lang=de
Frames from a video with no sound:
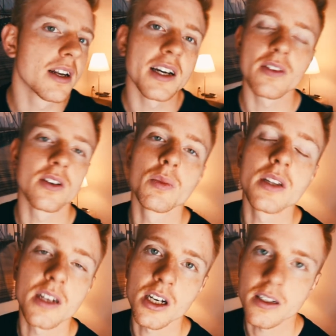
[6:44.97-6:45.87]
mir leid, wenn du
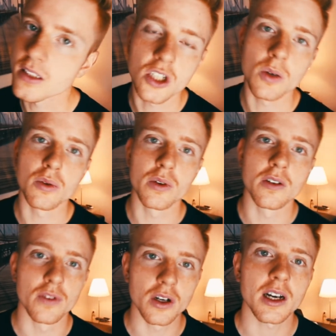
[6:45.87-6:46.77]
mit einer Rasierschablone
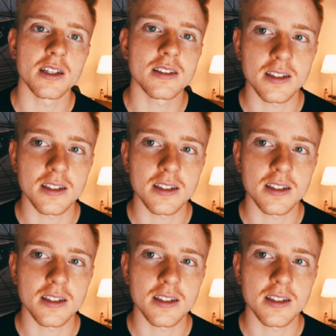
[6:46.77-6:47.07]
einen Wirkreiz